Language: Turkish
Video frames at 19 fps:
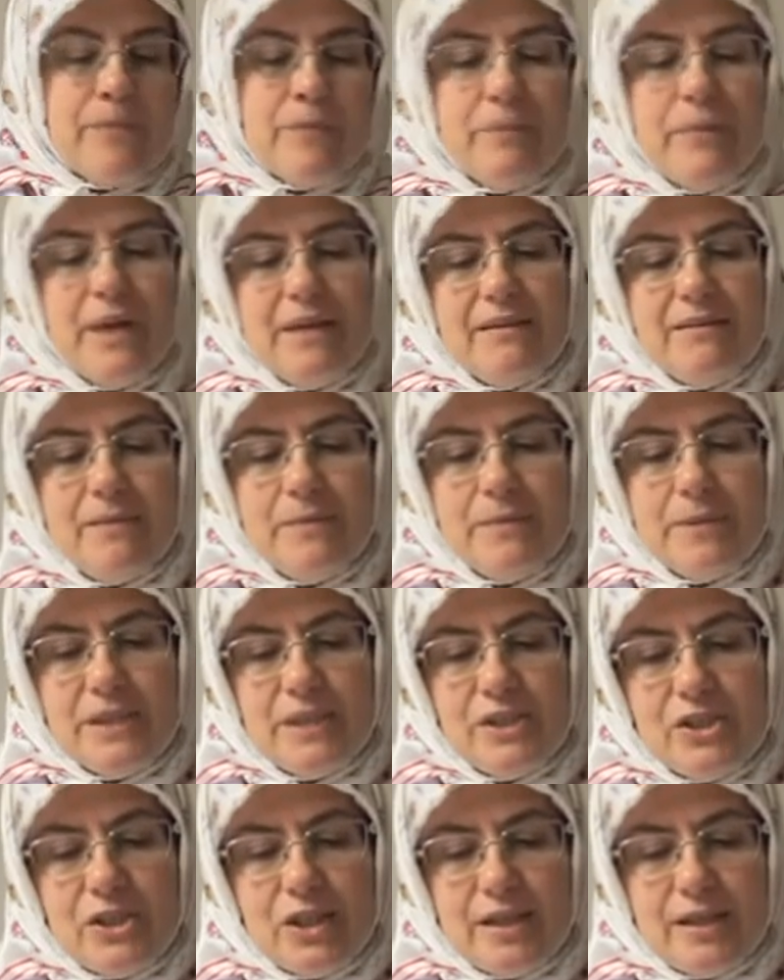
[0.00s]
B tipi
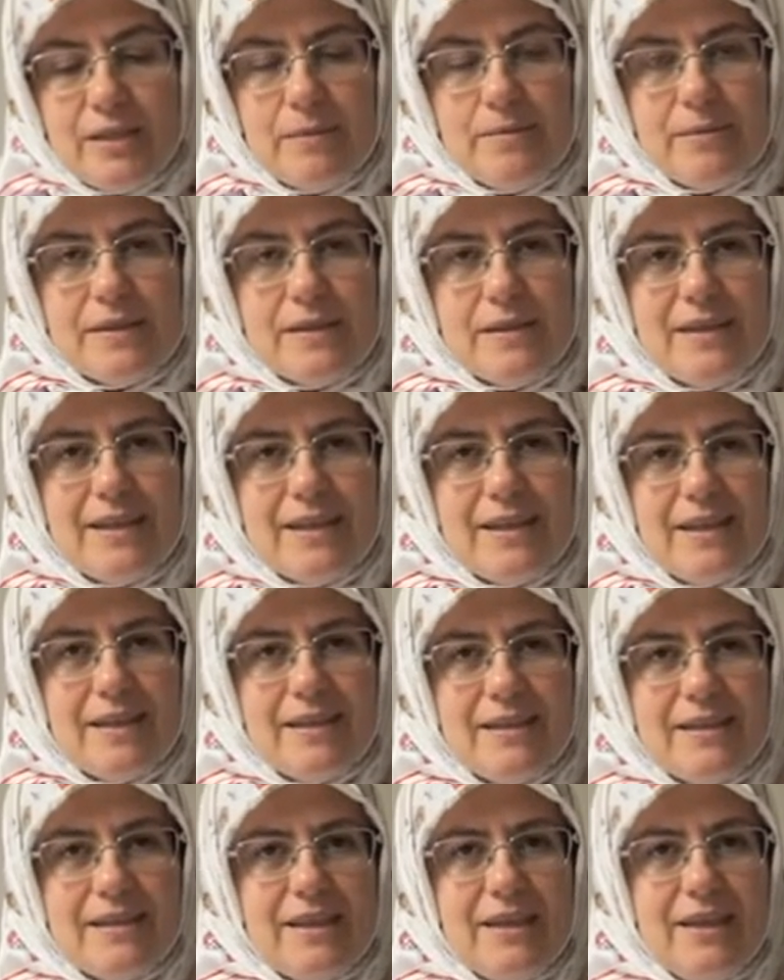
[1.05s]
kişilik yapısındakiler
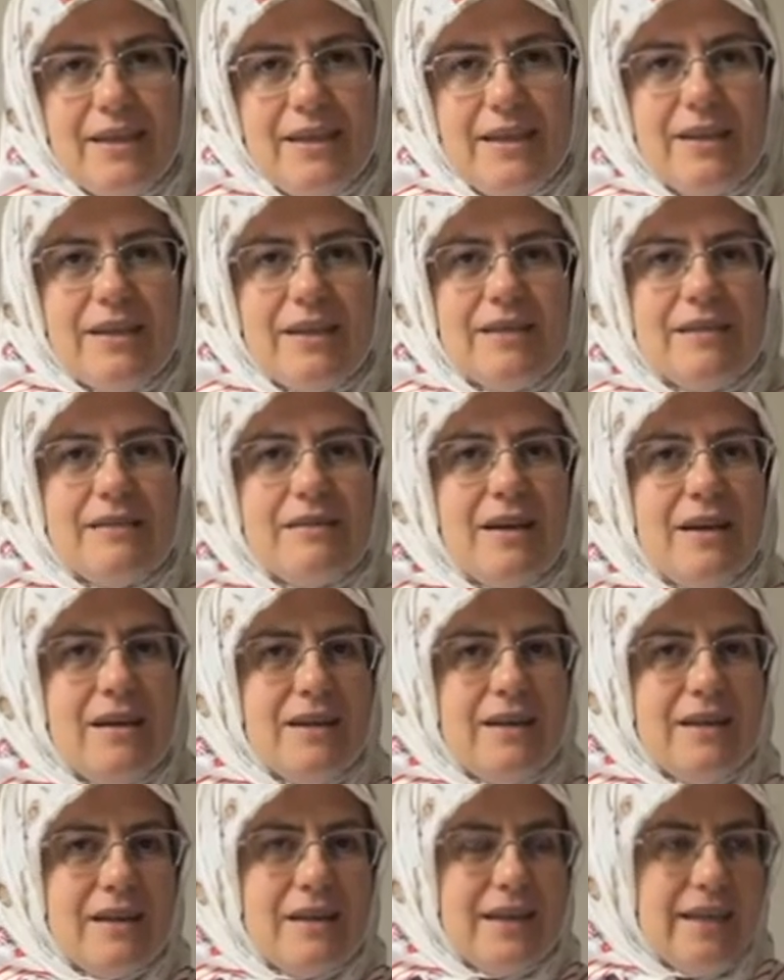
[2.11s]
ise
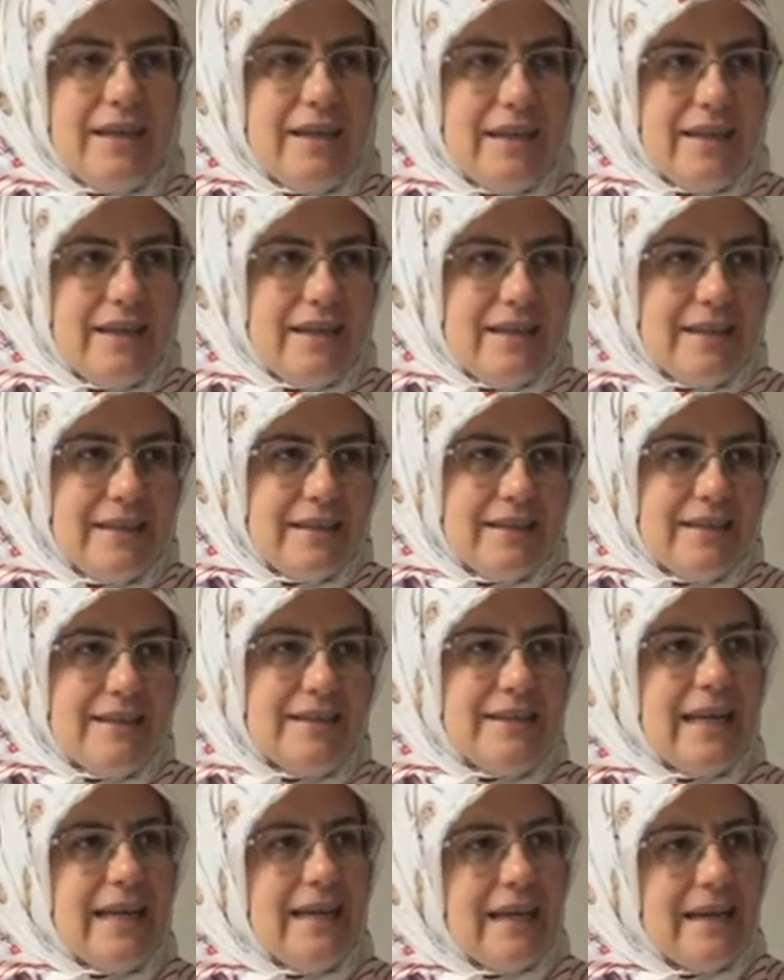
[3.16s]
daha e, e
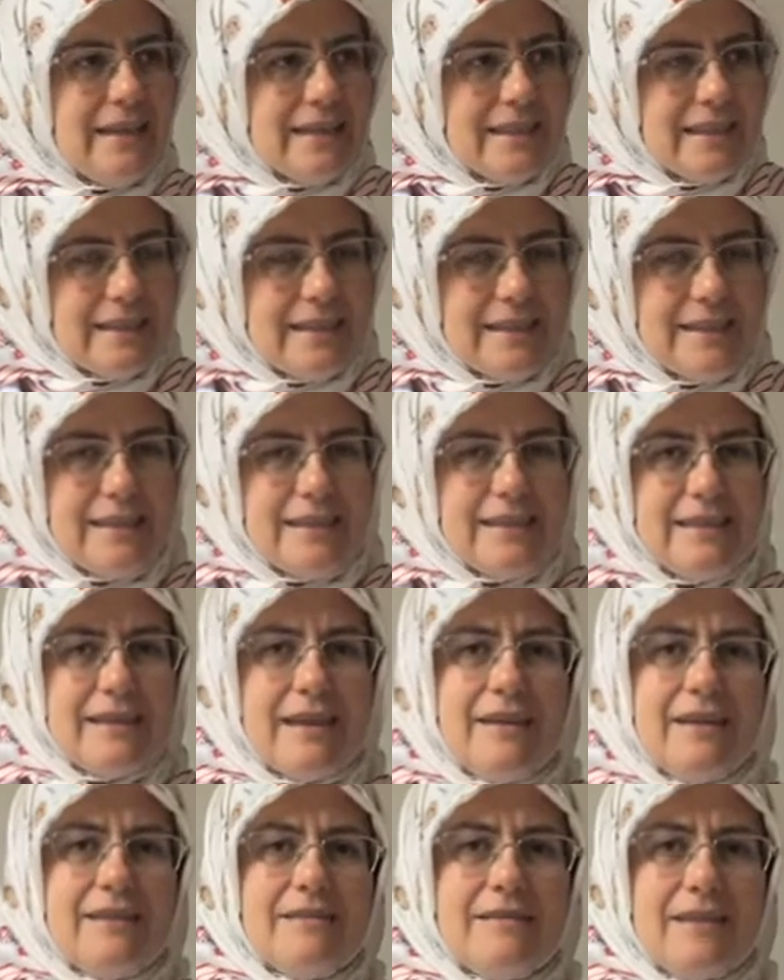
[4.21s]
relaxtır,
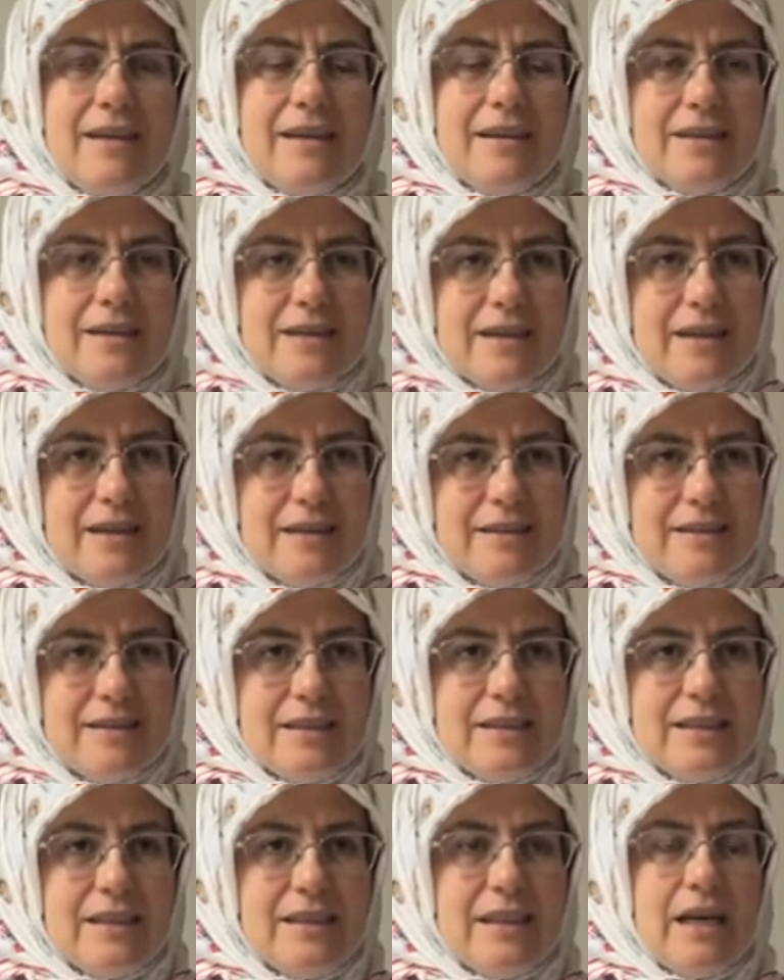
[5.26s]
daha ra-
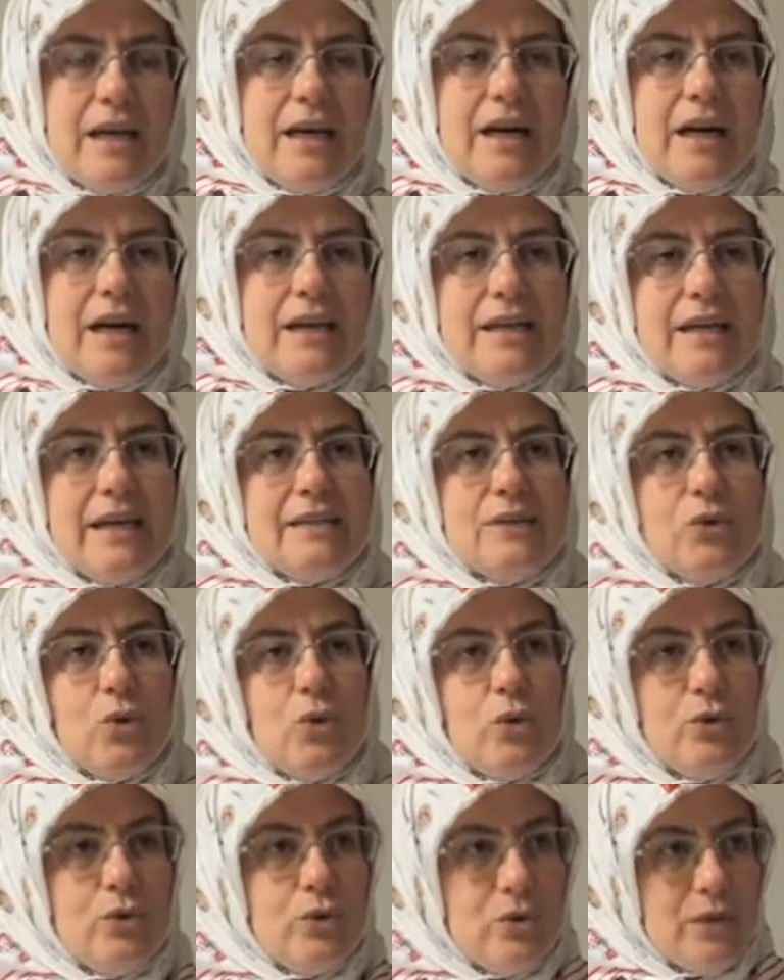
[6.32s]
rahattır. Hayatı
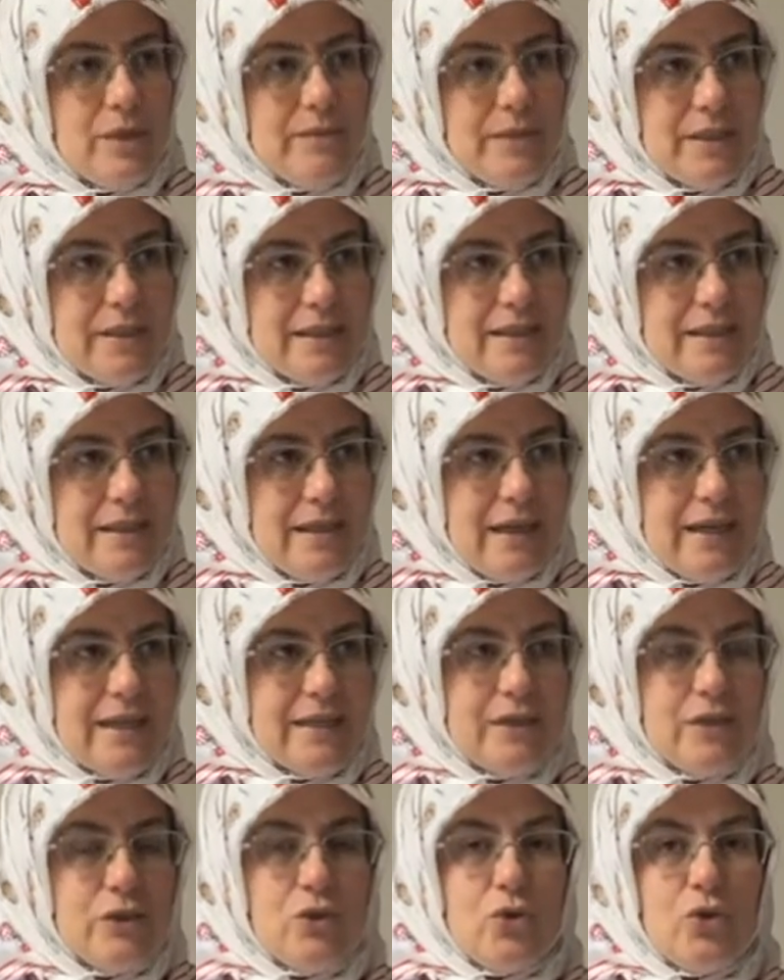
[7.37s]
oluruna
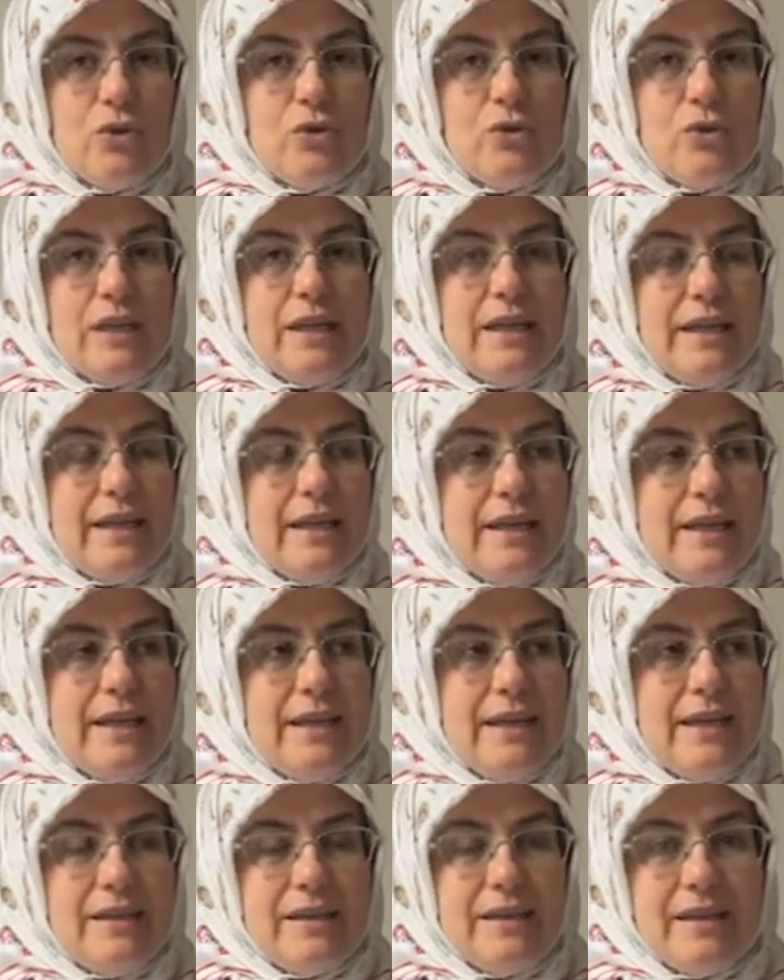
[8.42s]
bırakırlar. Çok e,